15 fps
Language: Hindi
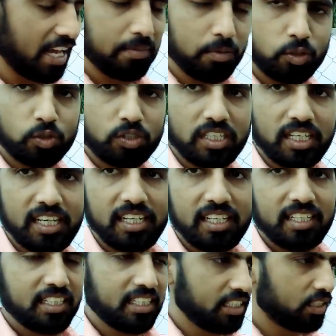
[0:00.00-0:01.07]
खराब हो चुकी है
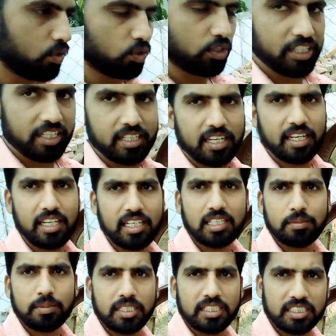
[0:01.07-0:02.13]
इसको ठीक करेंगे
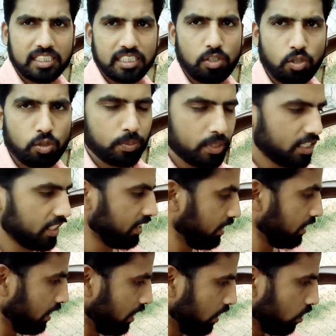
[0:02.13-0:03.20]
जब इसकी जरूरत पड़ेगी
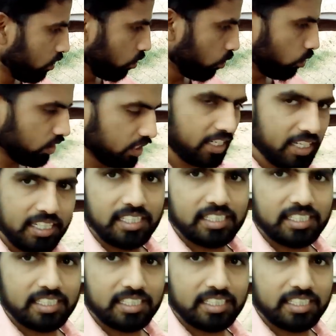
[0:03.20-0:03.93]
तो देखिए